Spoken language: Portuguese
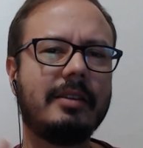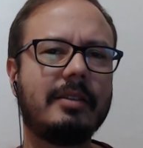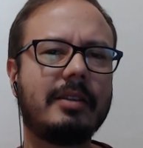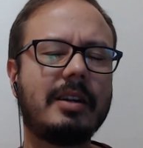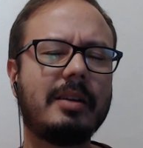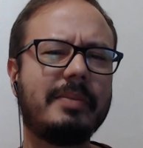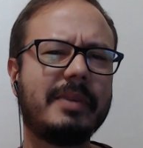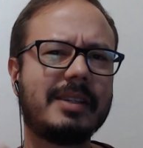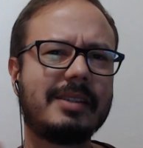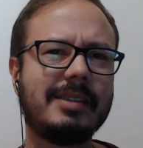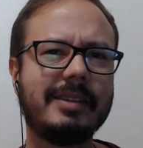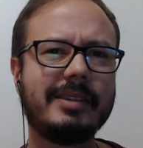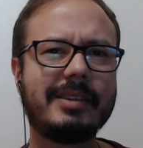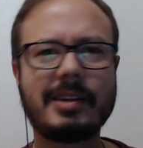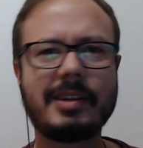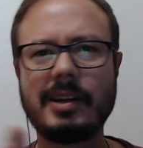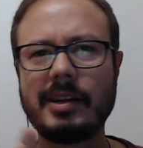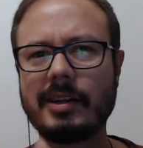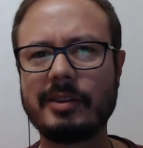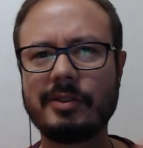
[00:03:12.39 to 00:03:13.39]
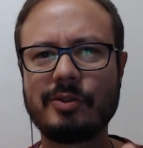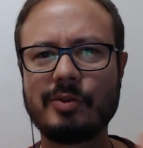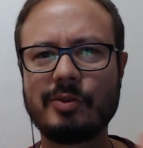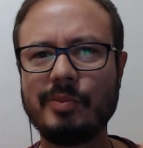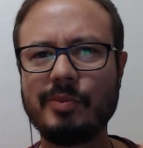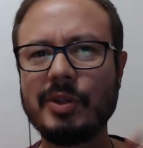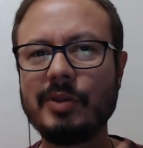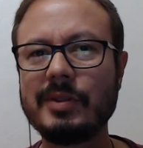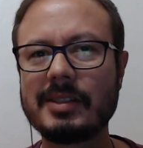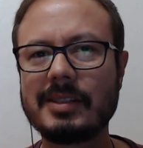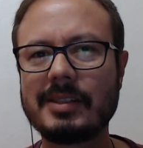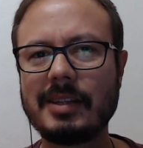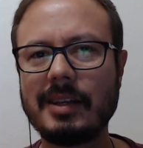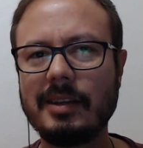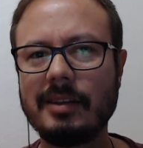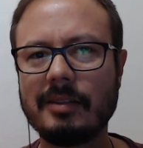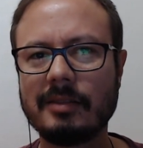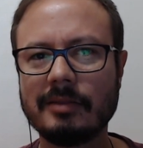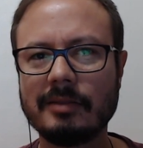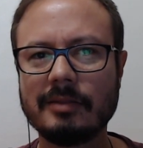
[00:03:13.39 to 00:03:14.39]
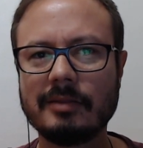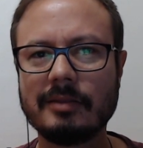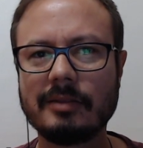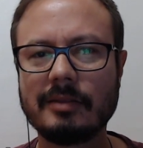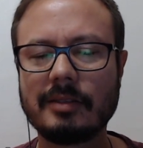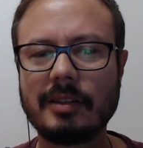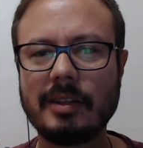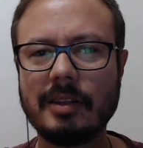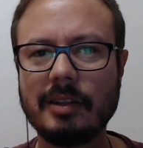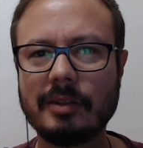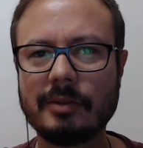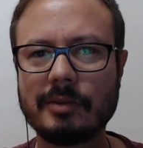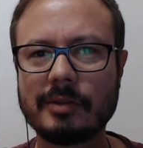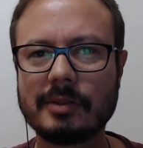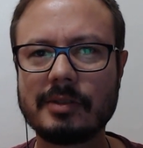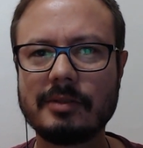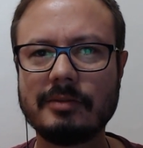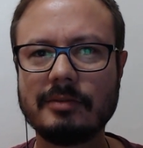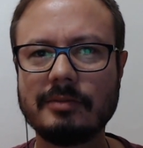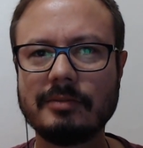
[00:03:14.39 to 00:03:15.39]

Capacidade de carga de 1.100 quilos,